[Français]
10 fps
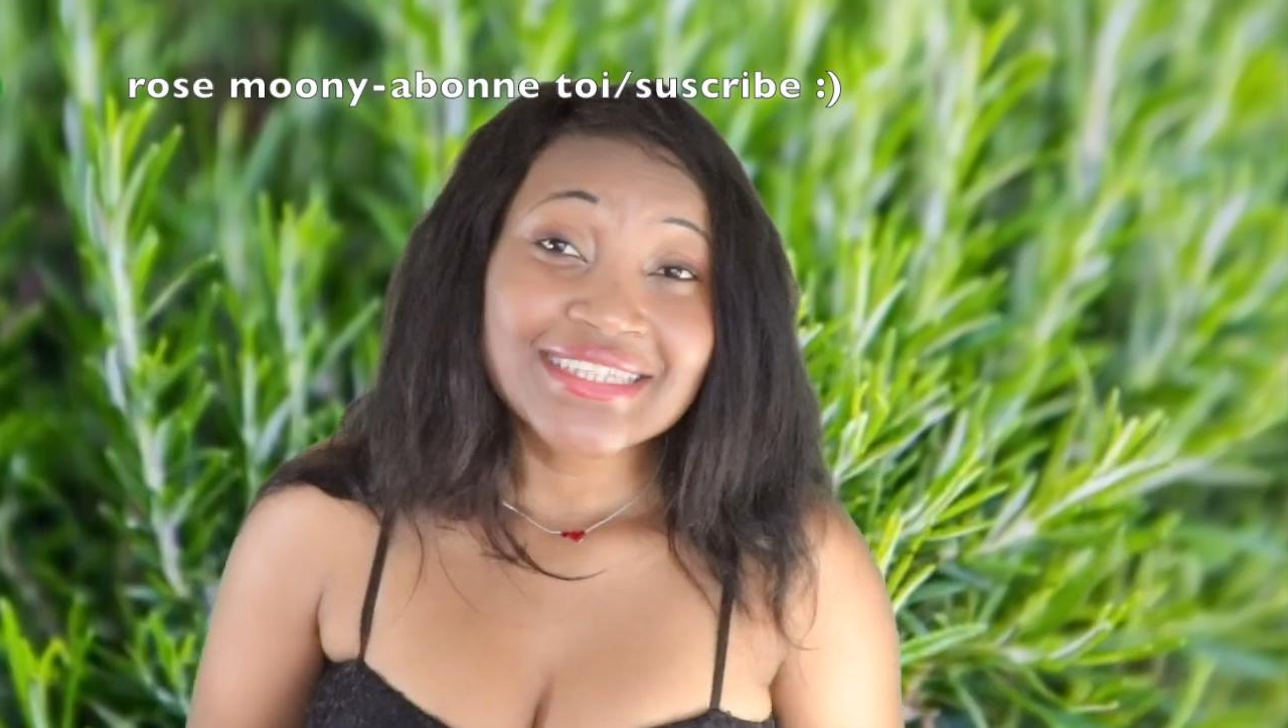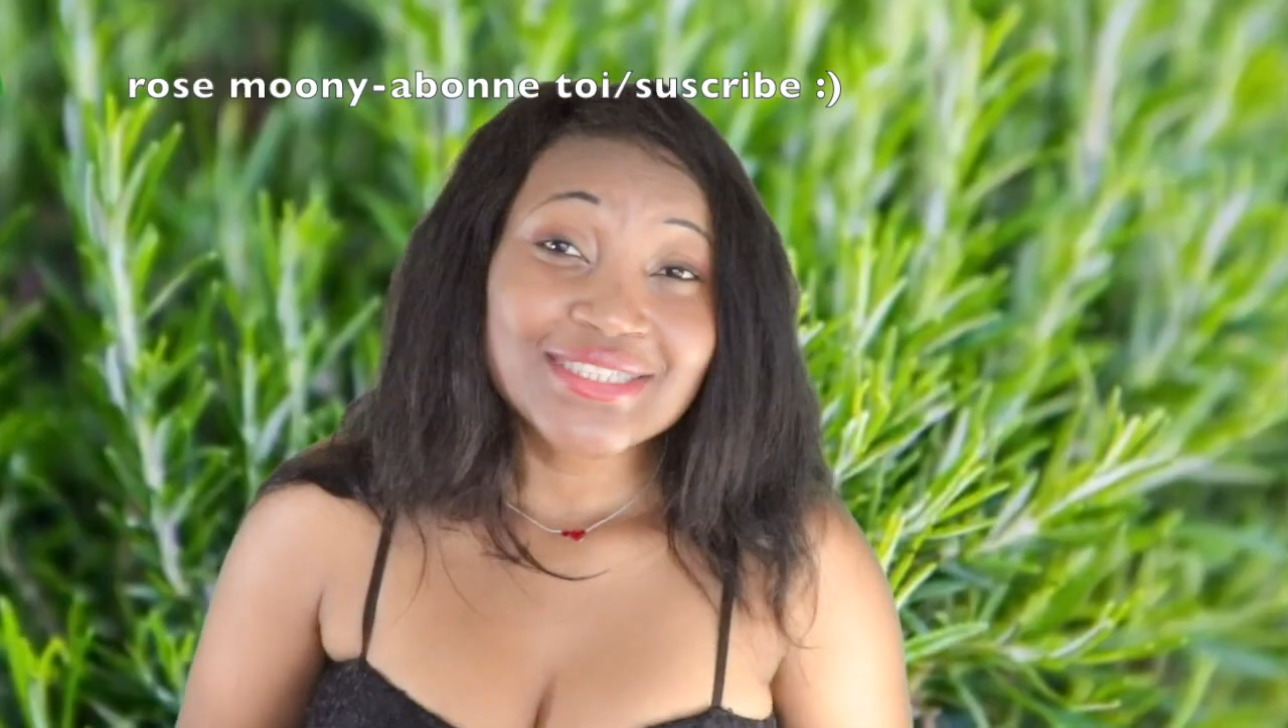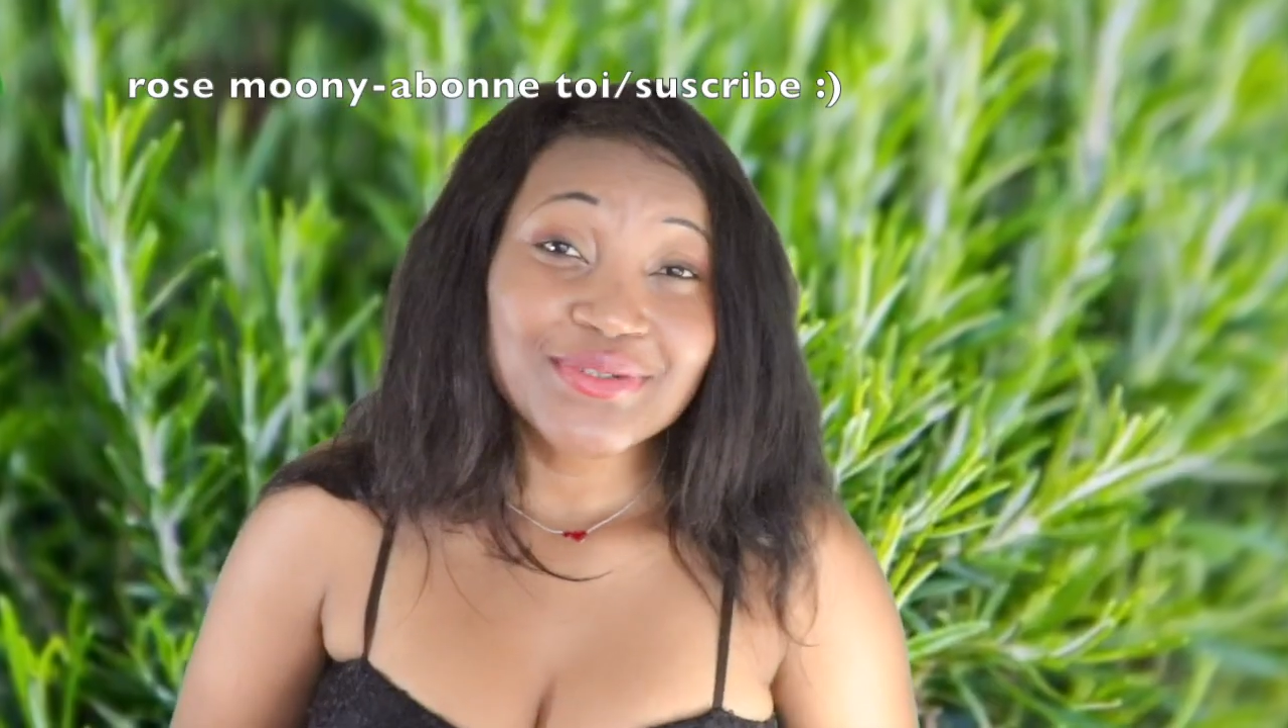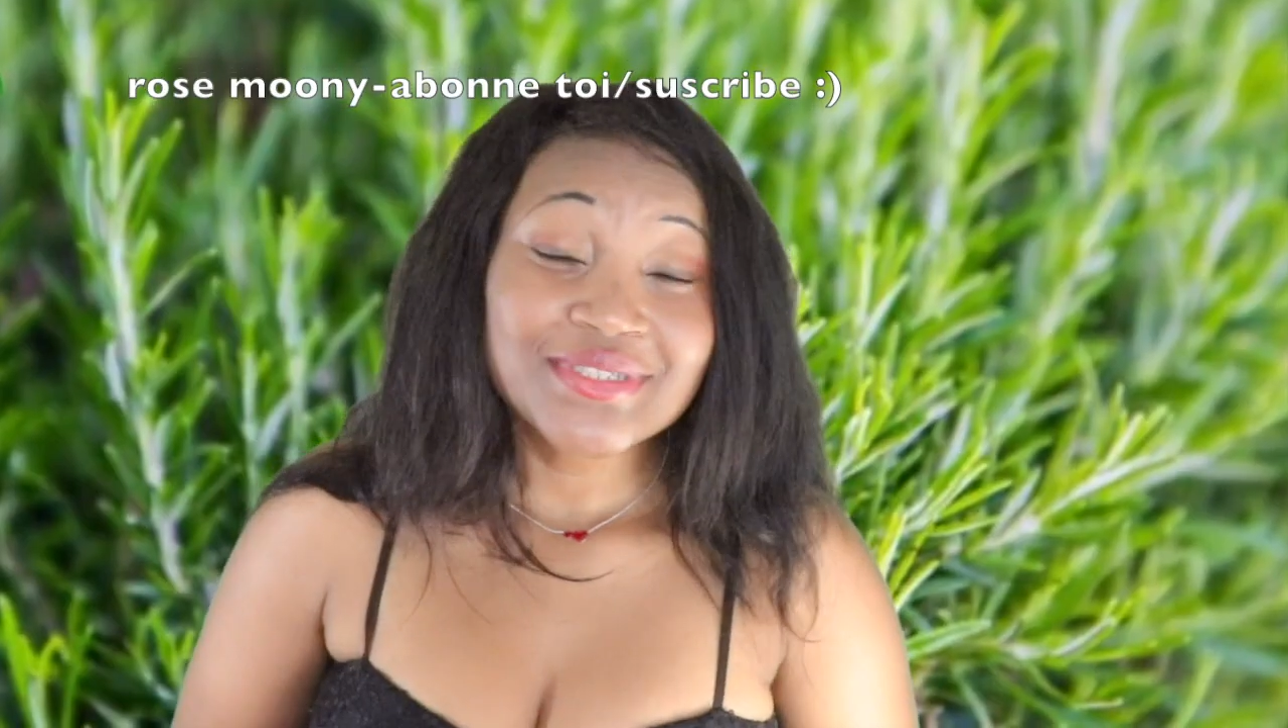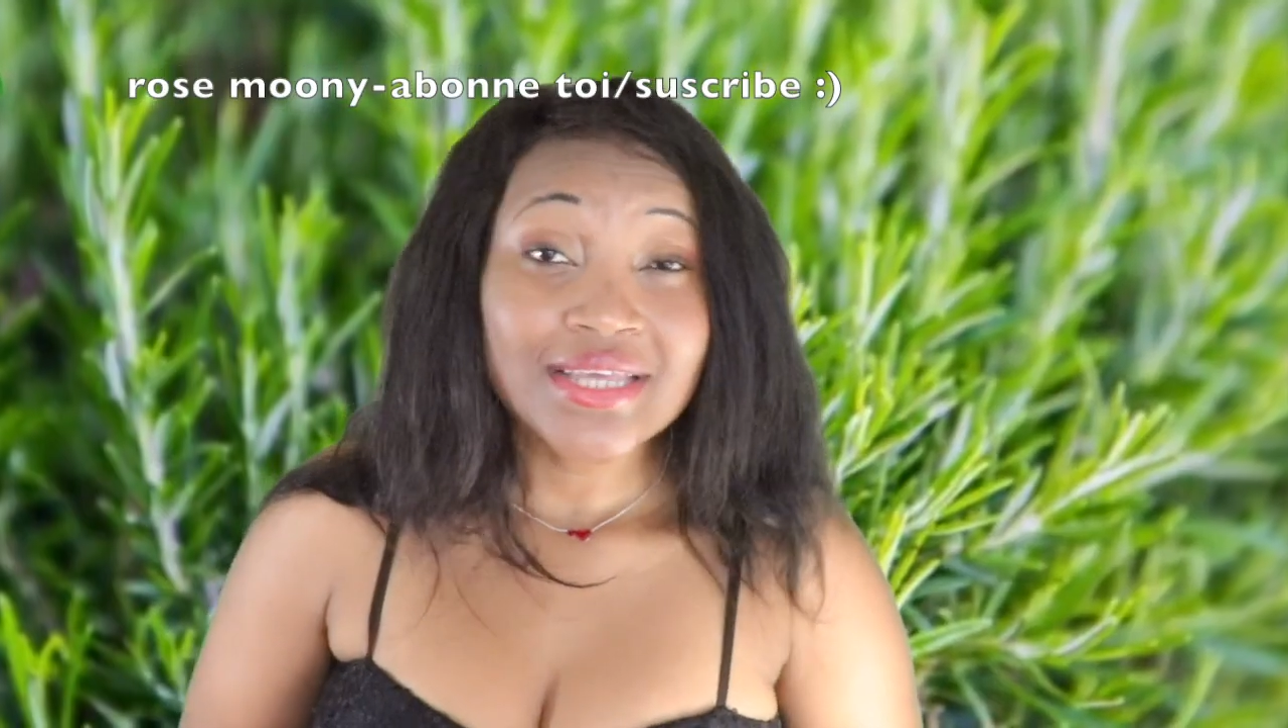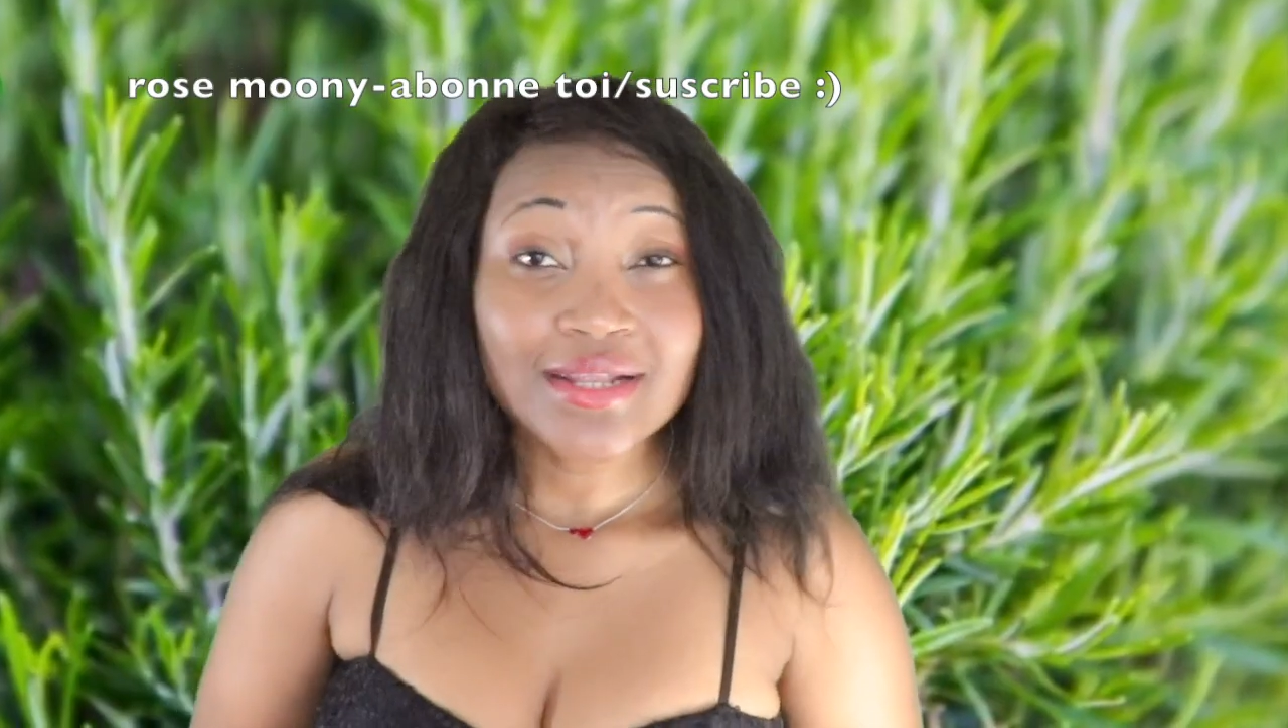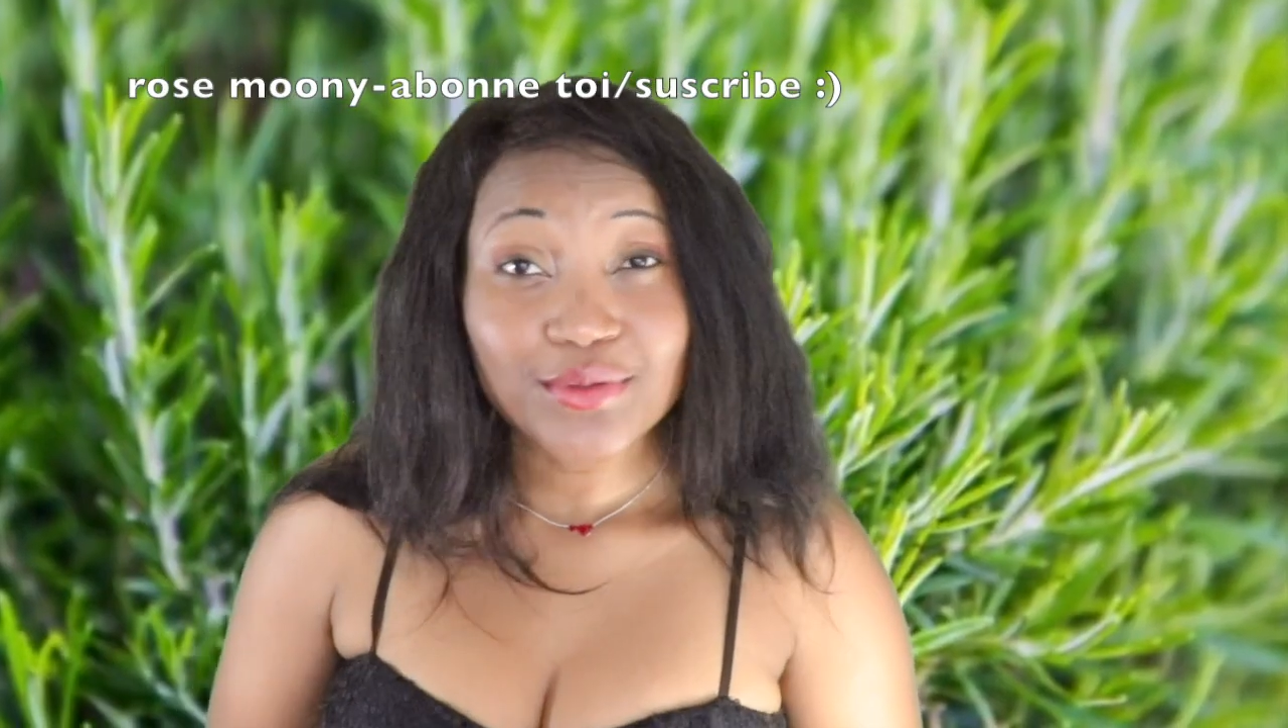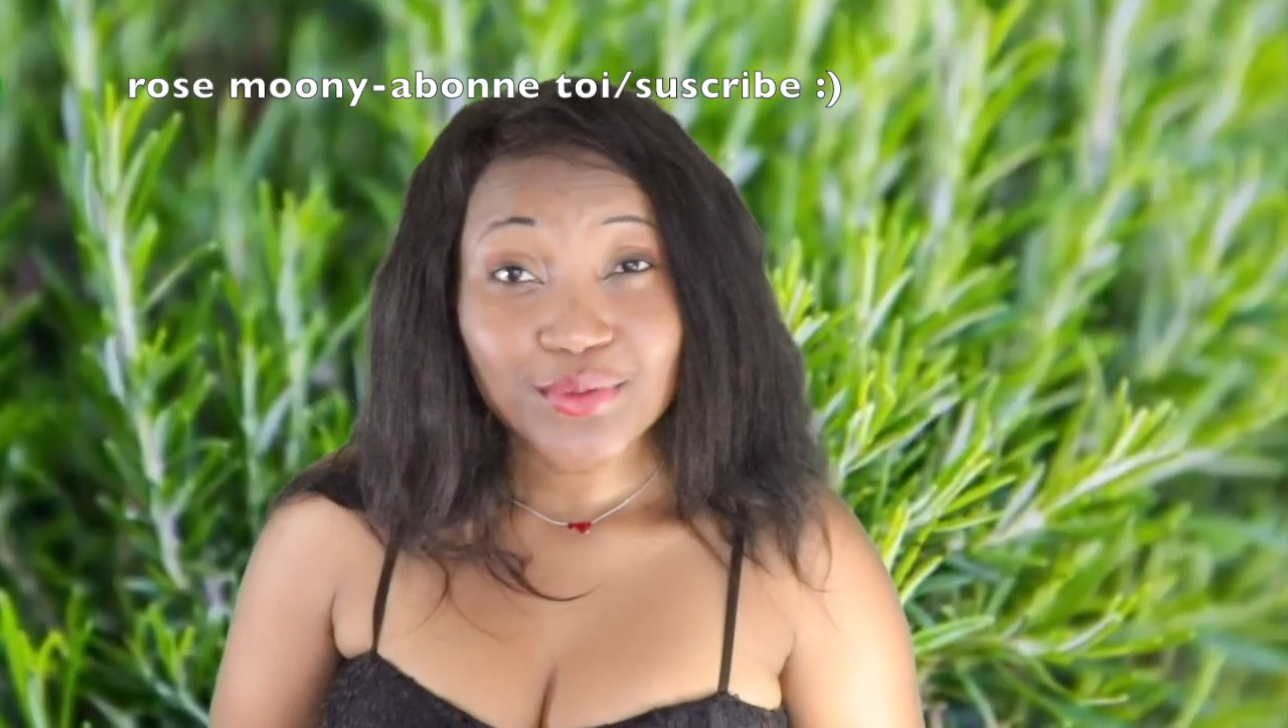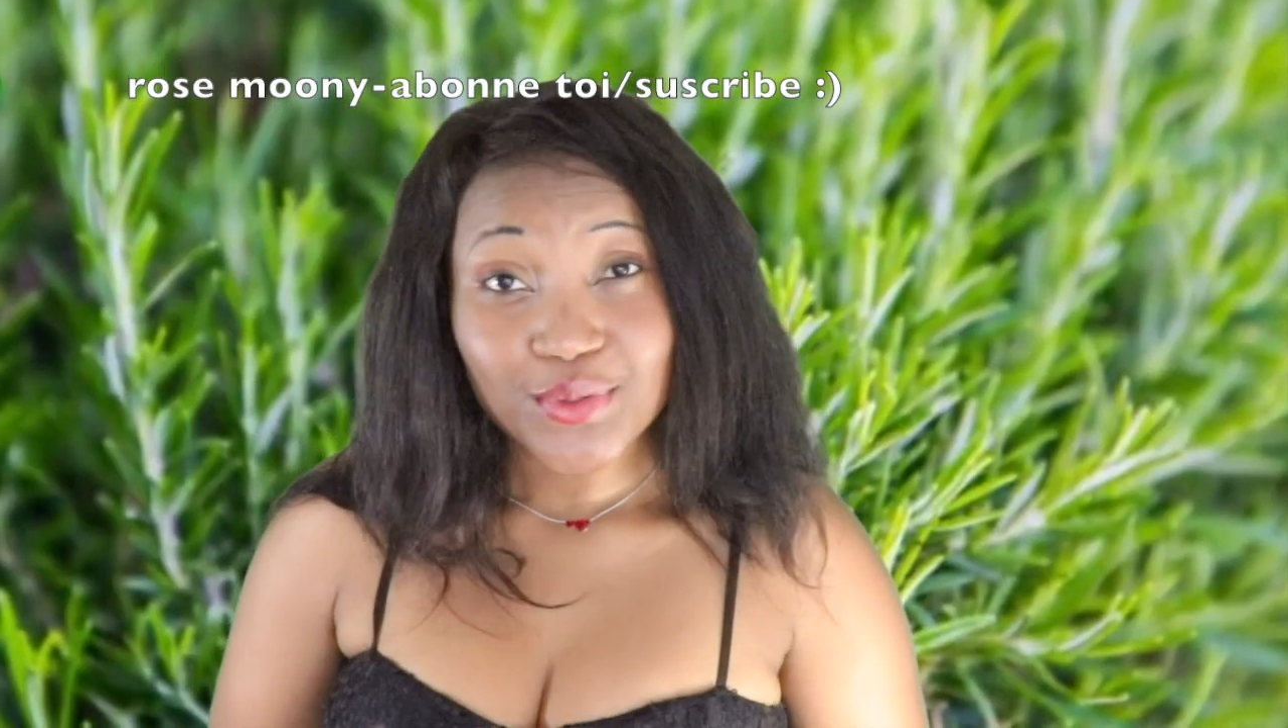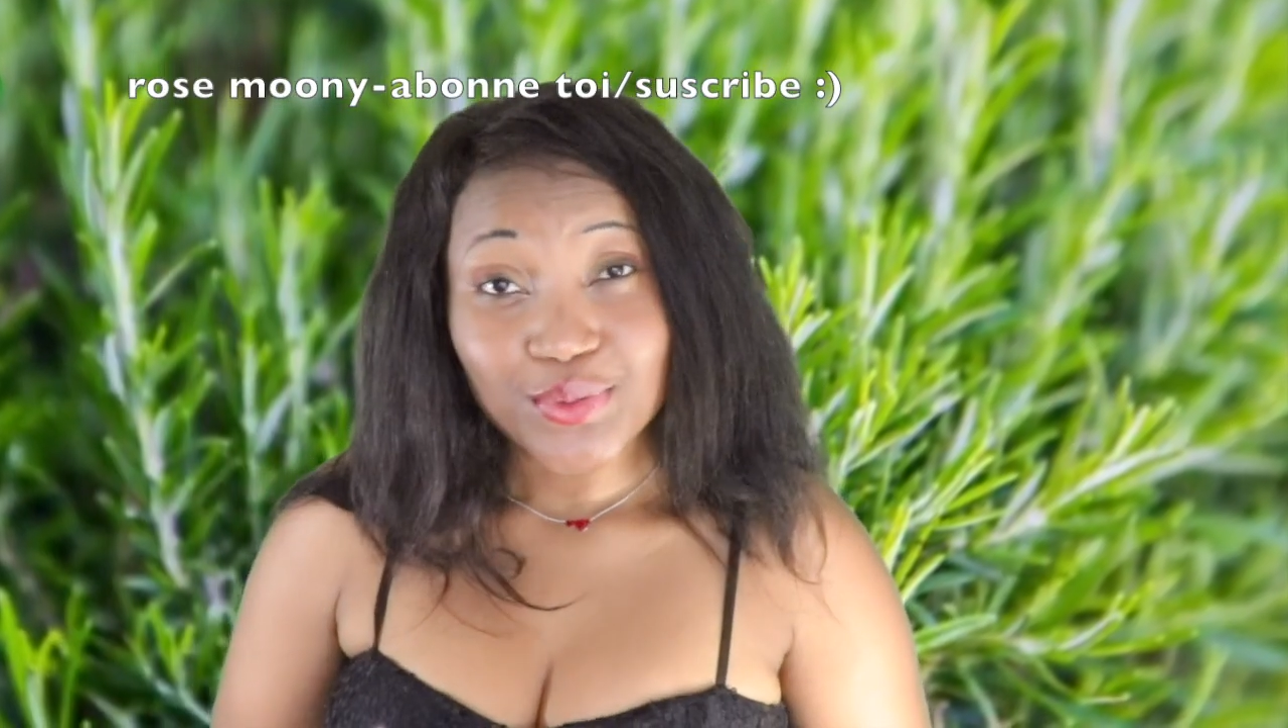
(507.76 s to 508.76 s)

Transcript: Sachez aussi qu'elle donne